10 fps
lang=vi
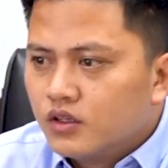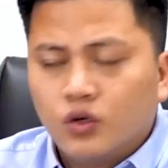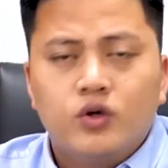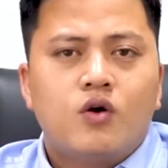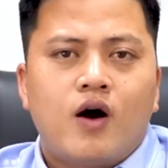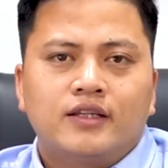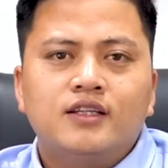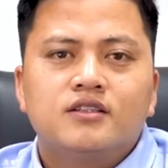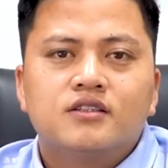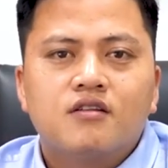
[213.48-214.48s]
Thì Huy
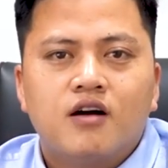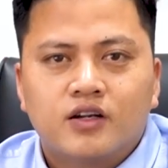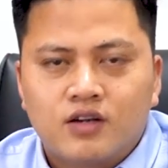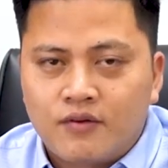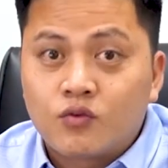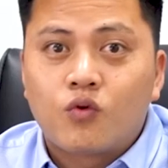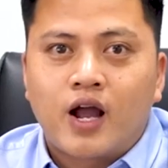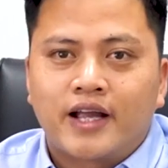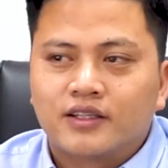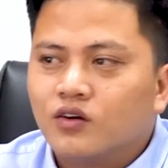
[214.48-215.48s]
đoán là những người làm cùng
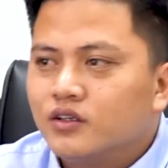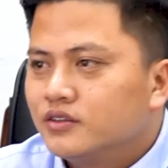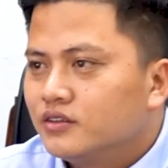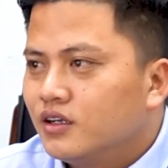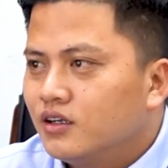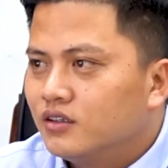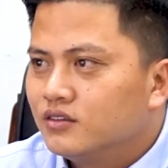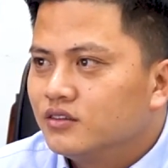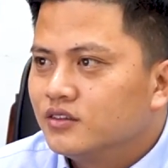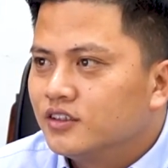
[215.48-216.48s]
ngành thôi,
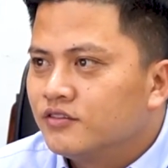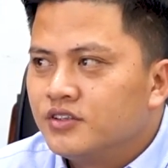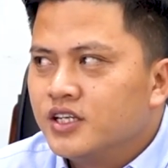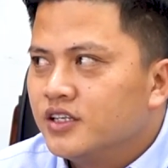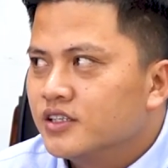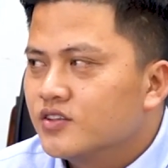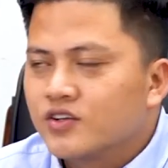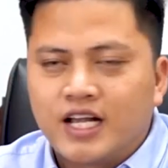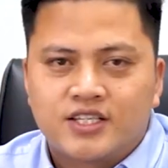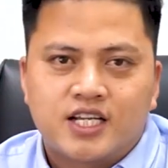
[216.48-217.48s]
vì
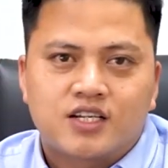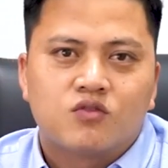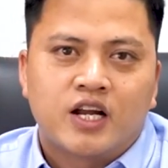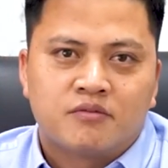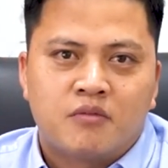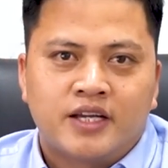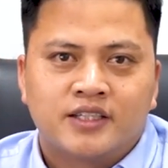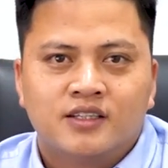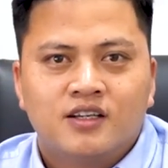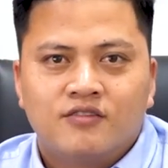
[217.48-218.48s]
sự cạnh tranh không lành mạnh
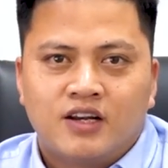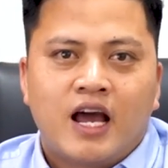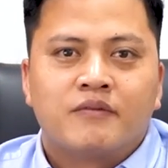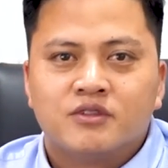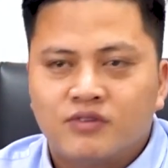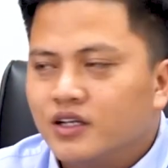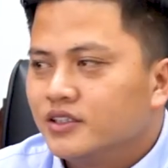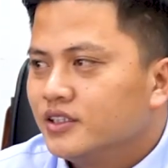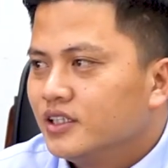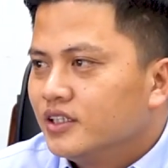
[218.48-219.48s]
phải làm như vậy,
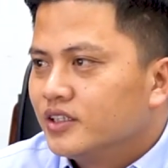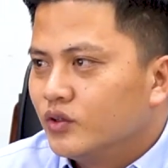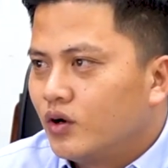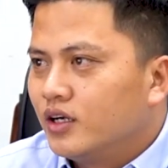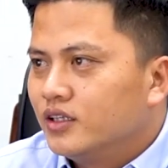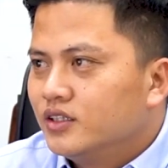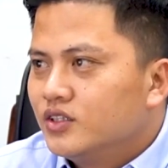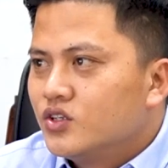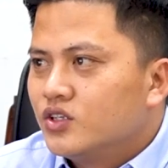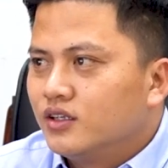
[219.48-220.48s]
đúng không
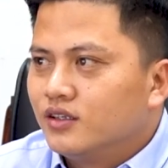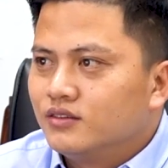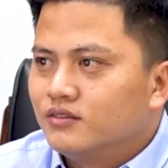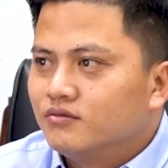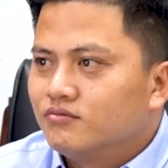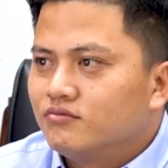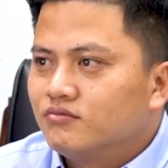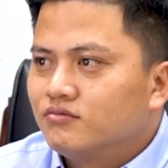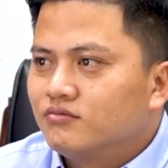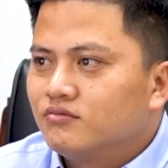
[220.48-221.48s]
ạ?
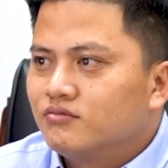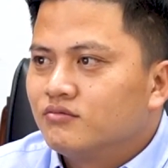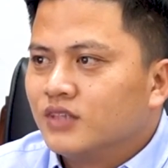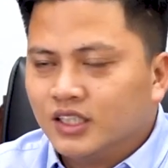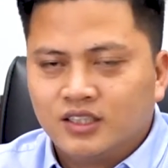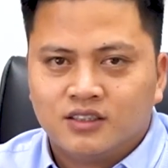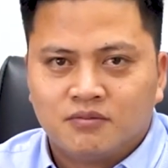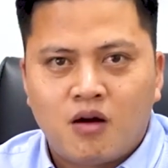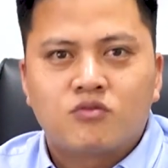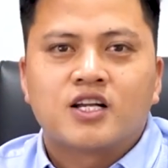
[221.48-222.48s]
Thì
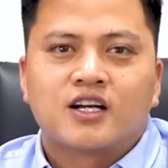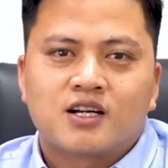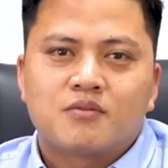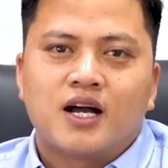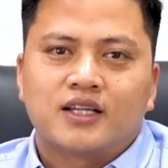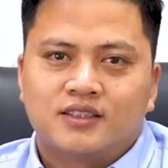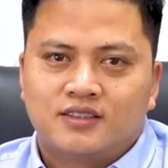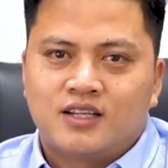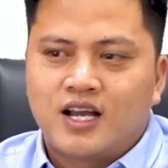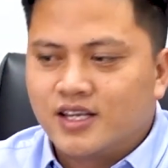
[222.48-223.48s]
mong rằng các bạn
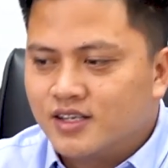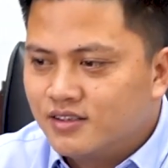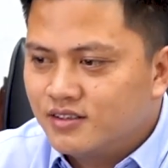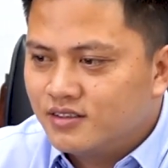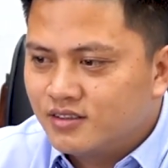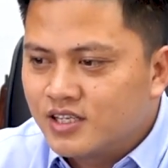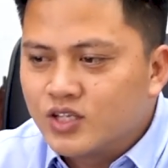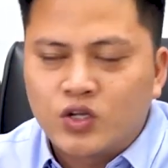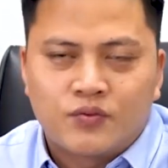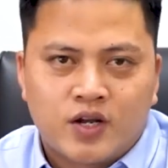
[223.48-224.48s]
hãy
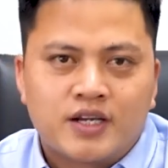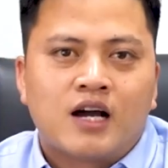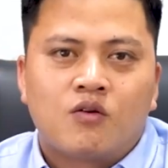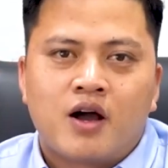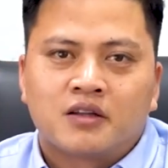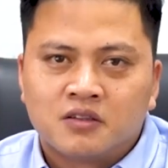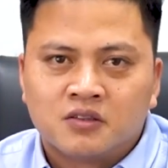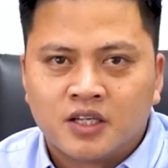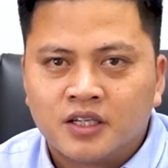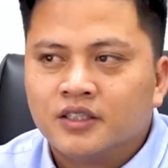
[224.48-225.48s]
kinh doanh một cách đàng hoàng, tử
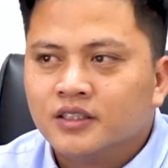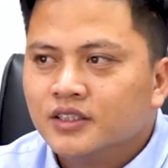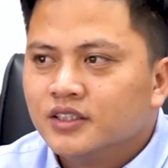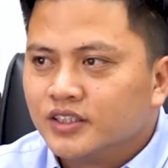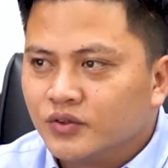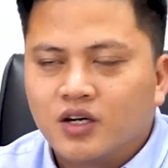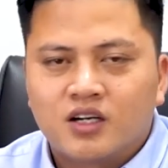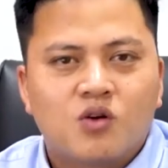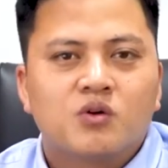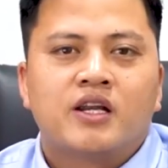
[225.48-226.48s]
tế. Đó,
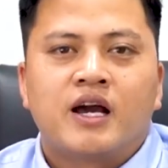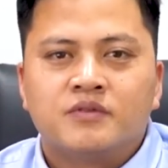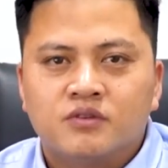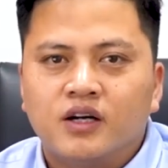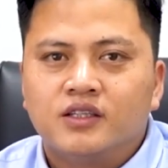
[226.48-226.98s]
không nên làm